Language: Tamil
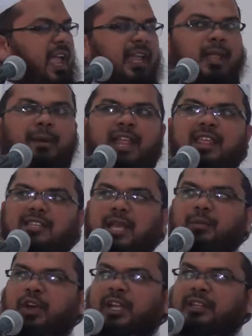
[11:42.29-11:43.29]
இந்த மனித
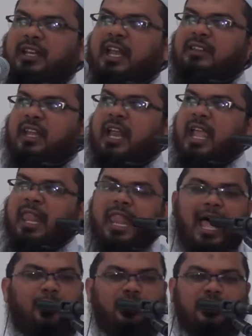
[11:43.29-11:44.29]
சமூகத்திடத்திலே
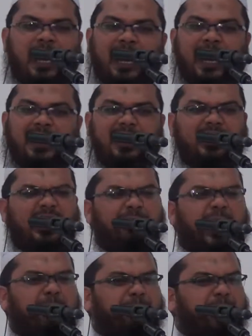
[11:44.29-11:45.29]
அல்லாஹு தாலா
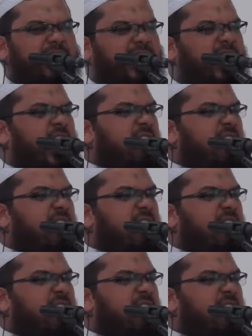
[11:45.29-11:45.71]
எதிர்பார்ப்பது